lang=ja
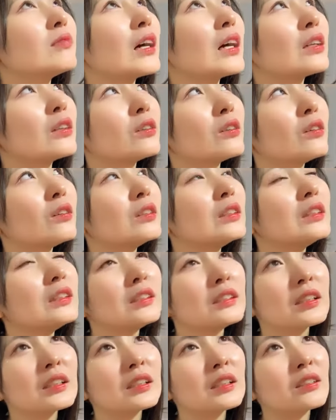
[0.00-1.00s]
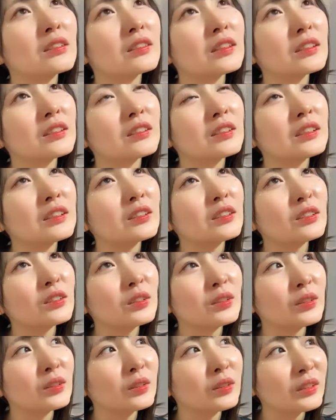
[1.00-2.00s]
あの隕石の確率
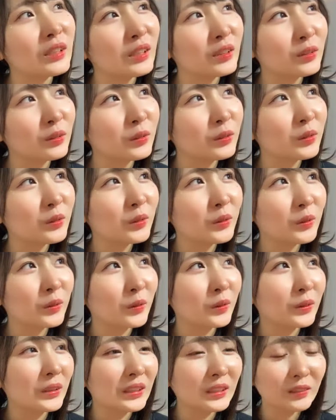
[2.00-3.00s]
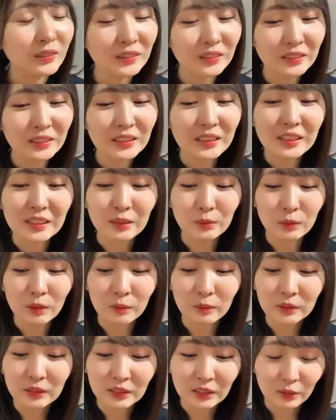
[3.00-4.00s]
の「なるほど」を言い忘れてしまい
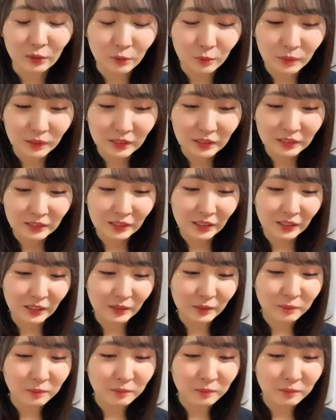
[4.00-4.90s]
ましたごめんなさい